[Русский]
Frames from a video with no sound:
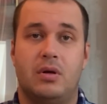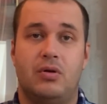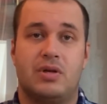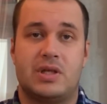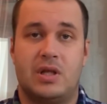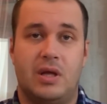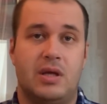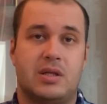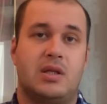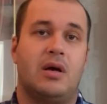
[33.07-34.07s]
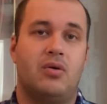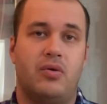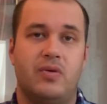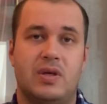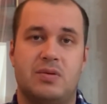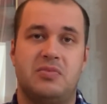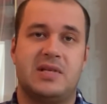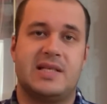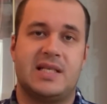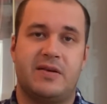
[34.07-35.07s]
ее состояния здоровья есть
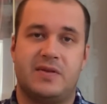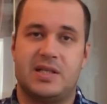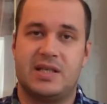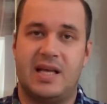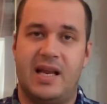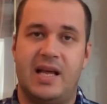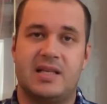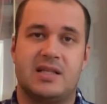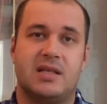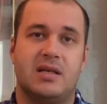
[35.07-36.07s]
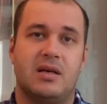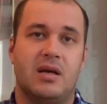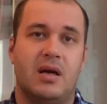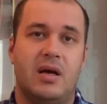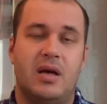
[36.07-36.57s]
мерзавцы, грязные,